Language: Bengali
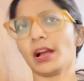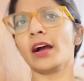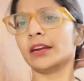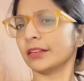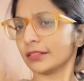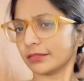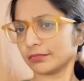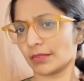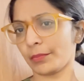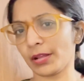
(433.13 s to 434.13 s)
আর
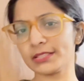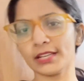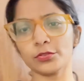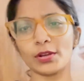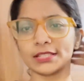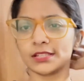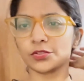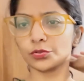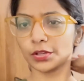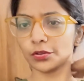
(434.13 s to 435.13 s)
আমরা যেহেতু অ্যাসাজ
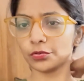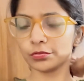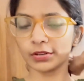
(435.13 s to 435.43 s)
কোথাও